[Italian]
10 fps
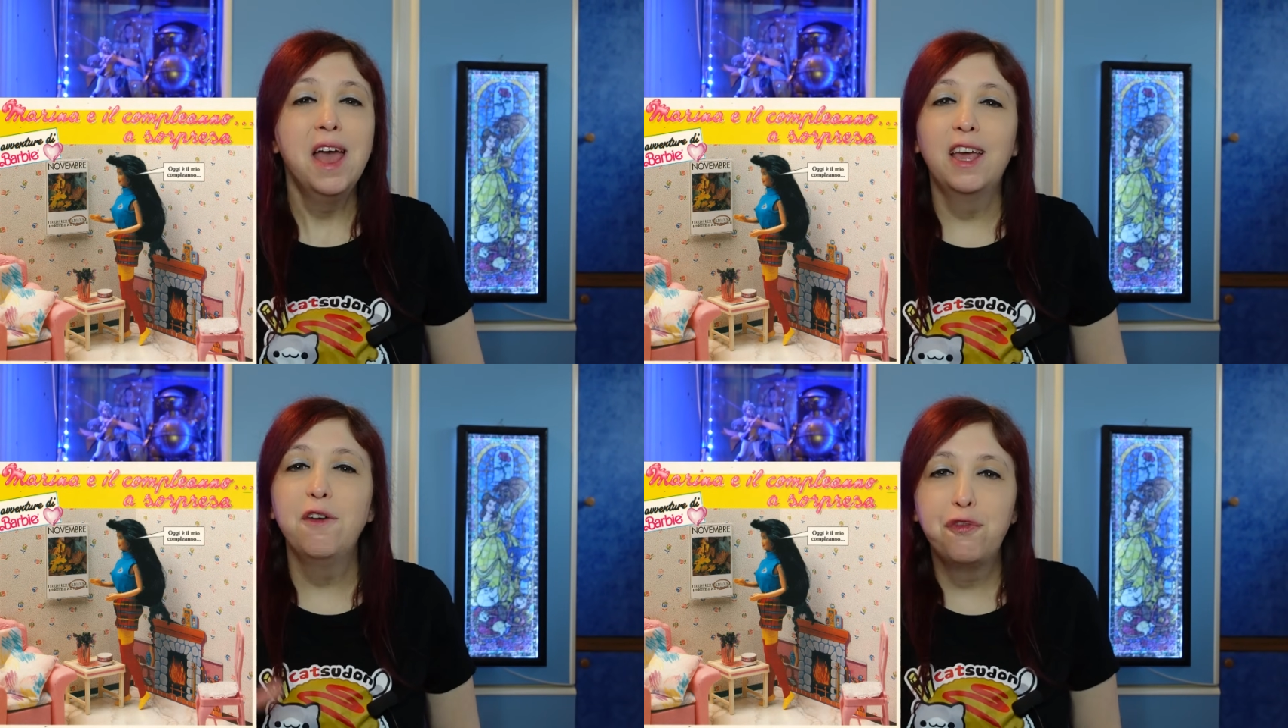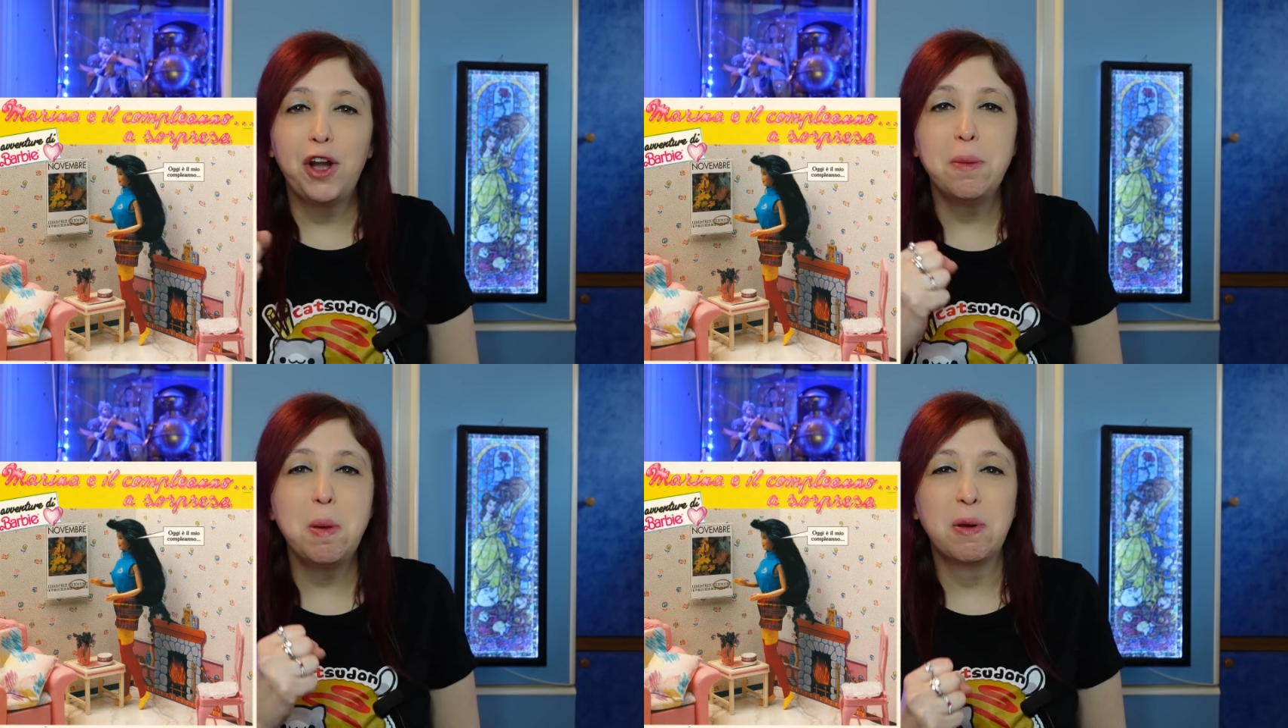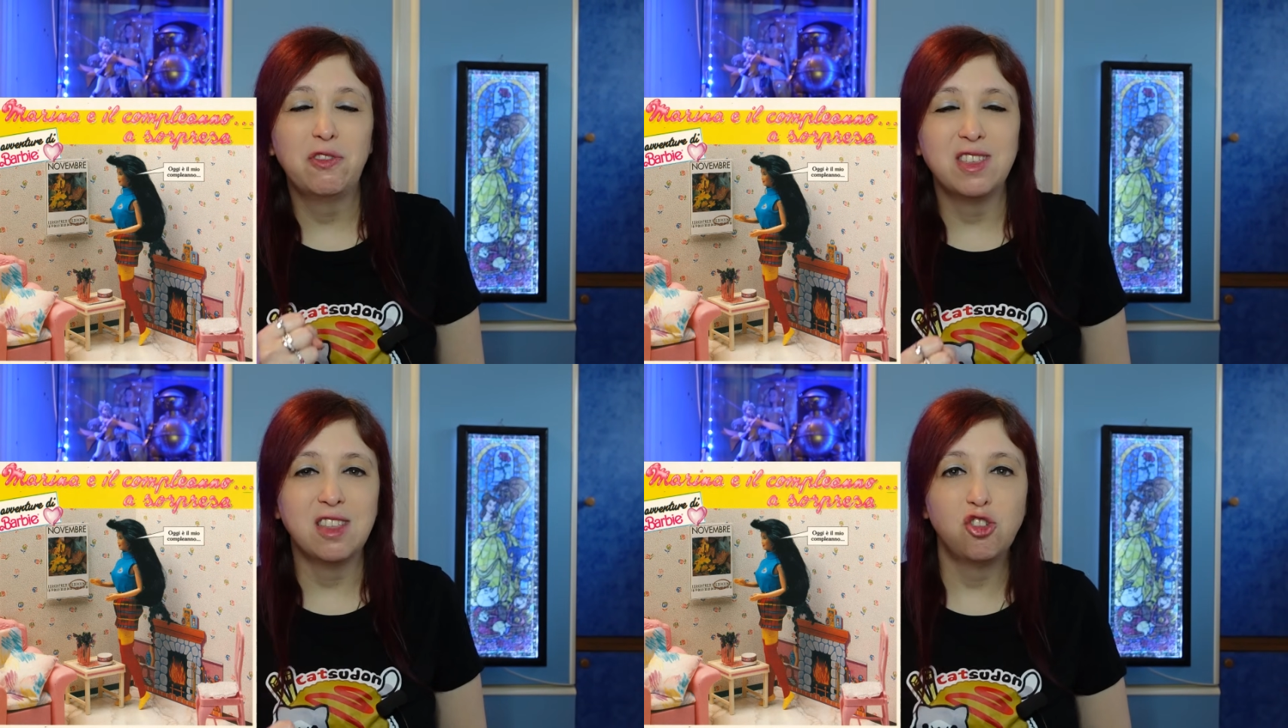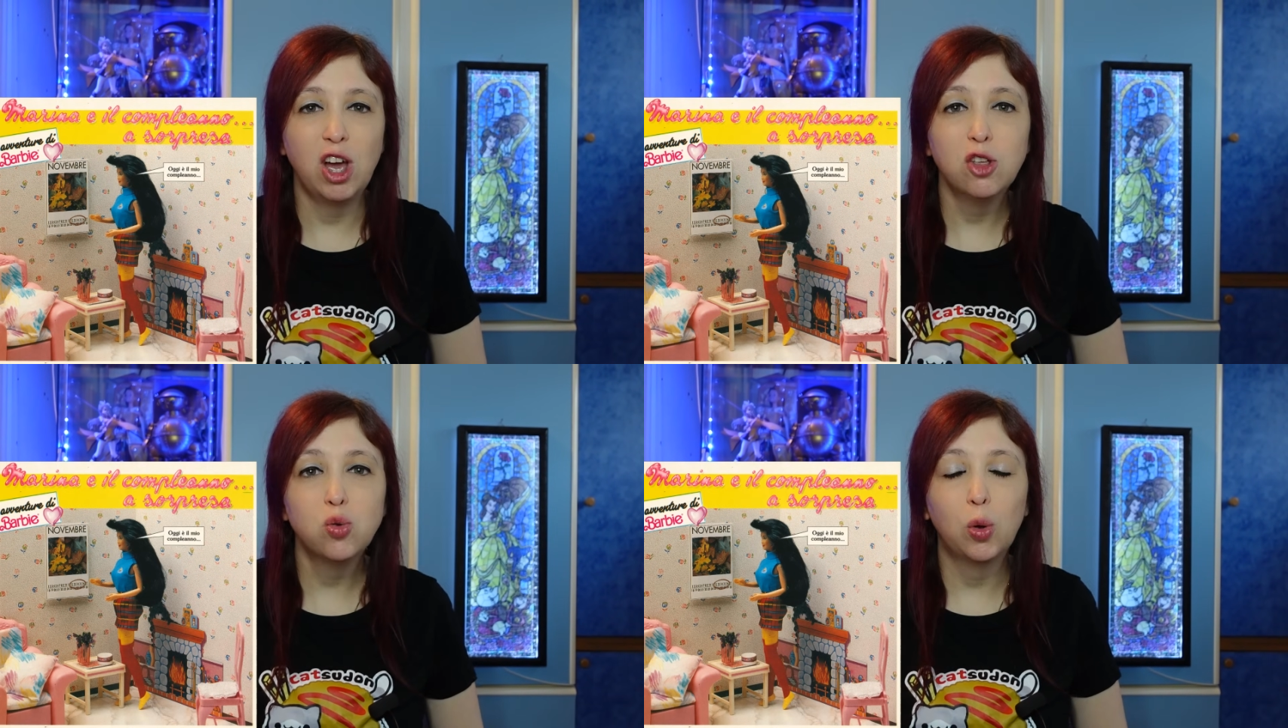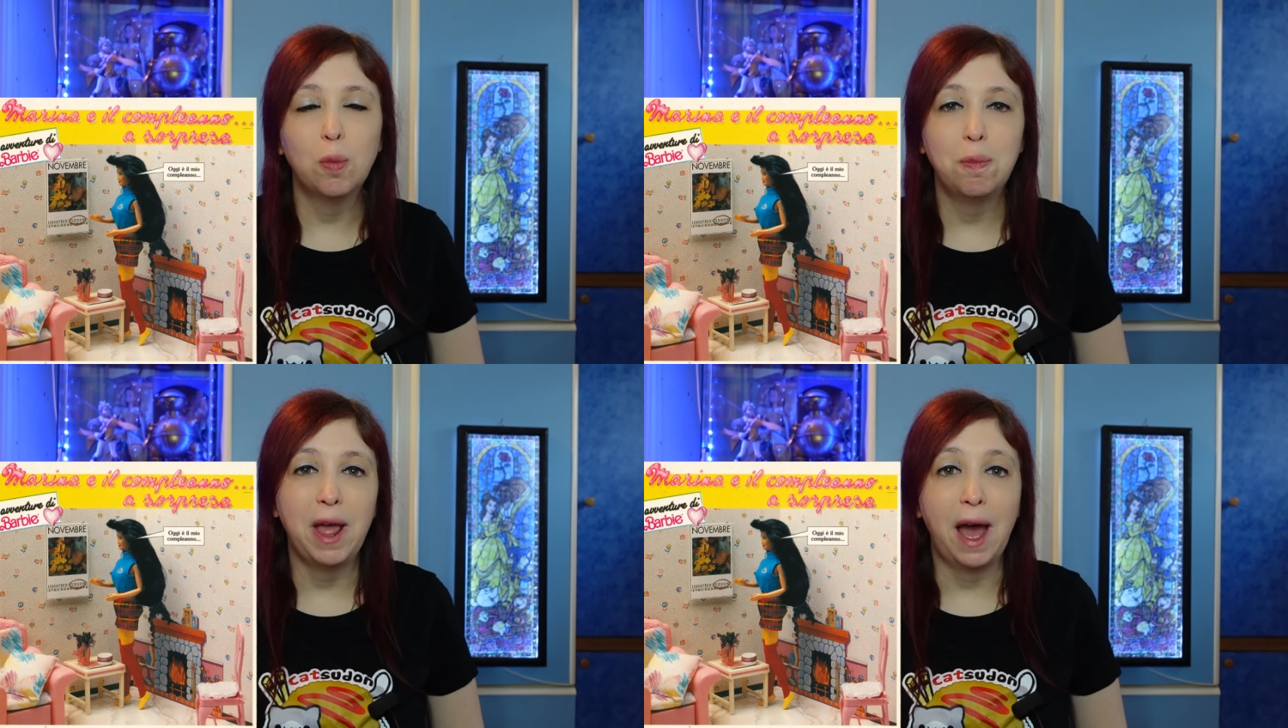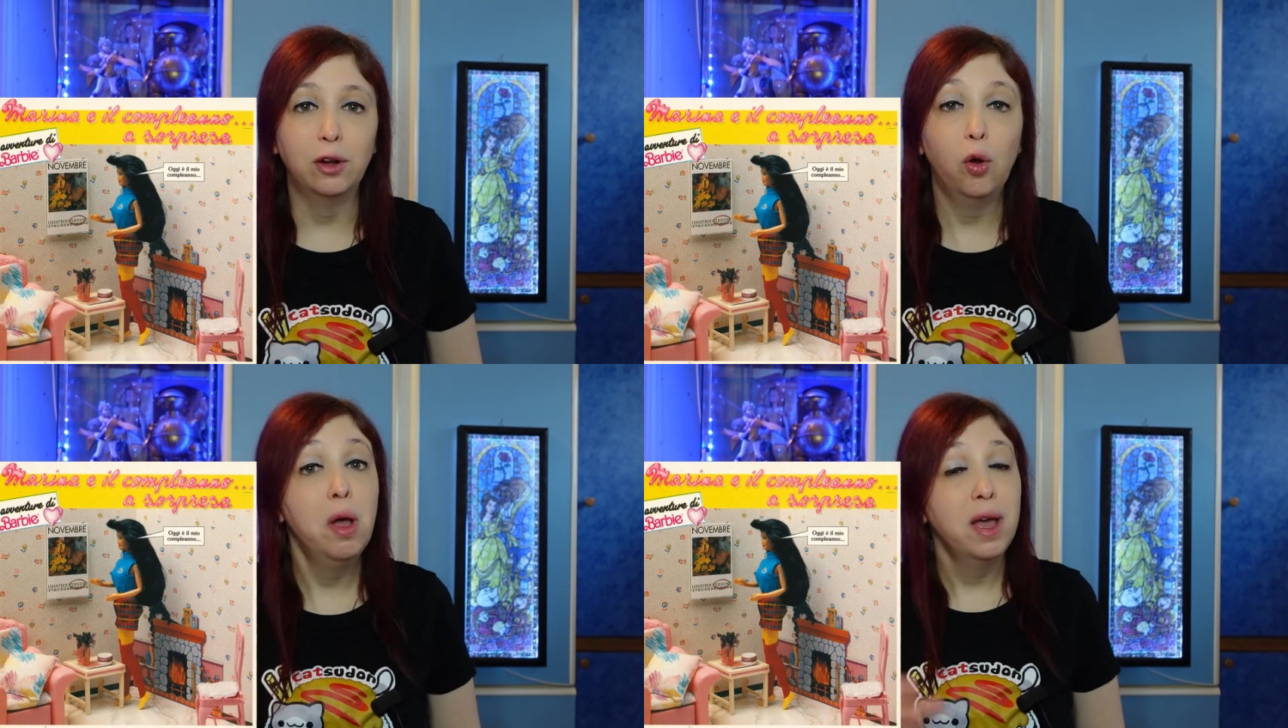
che freme per festeggiare il suo compleanno